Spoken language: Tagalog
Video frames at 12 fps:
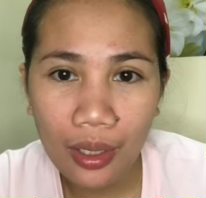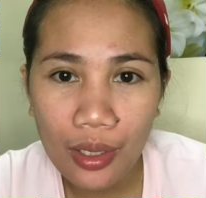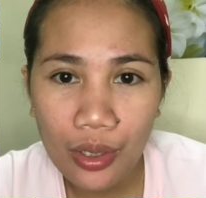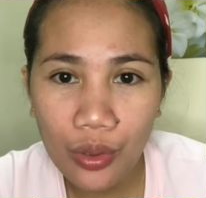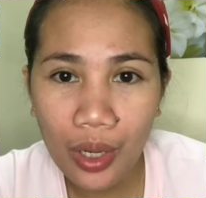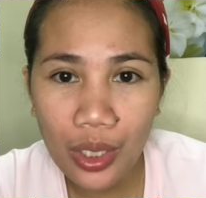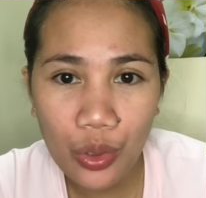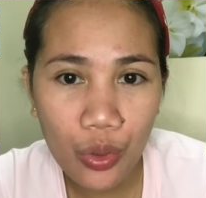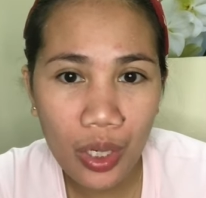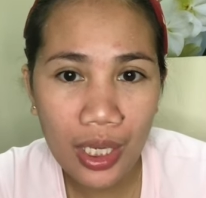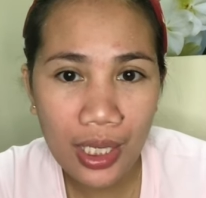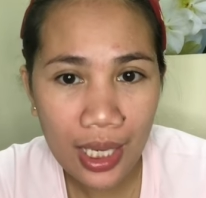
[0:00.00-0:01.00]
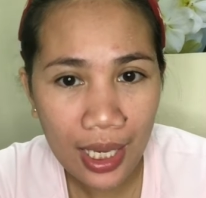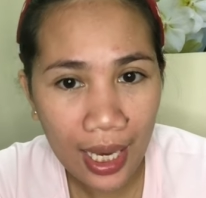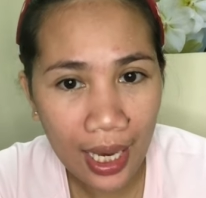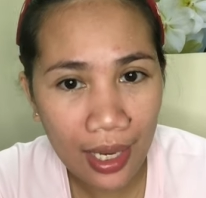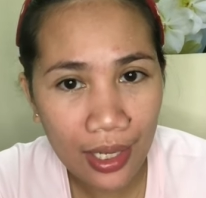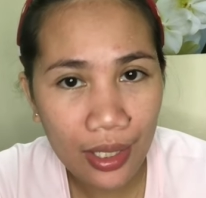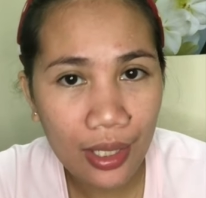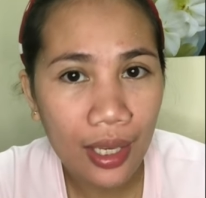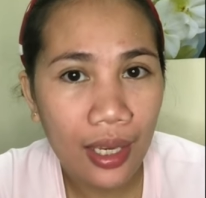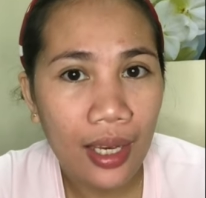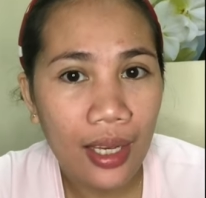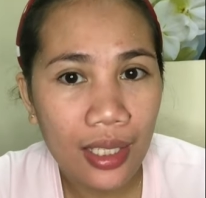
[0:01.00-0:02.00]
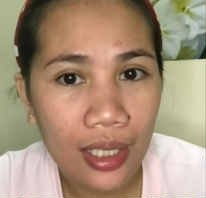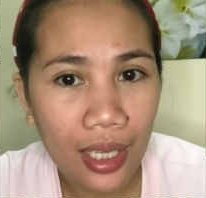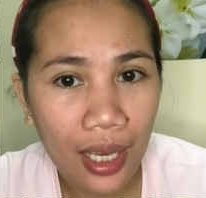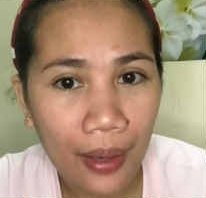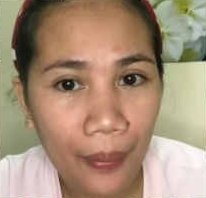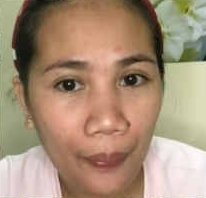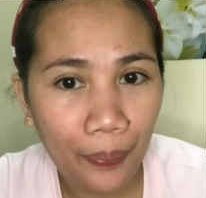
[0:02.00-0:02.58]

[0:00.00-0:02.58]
So as you can see guys, sa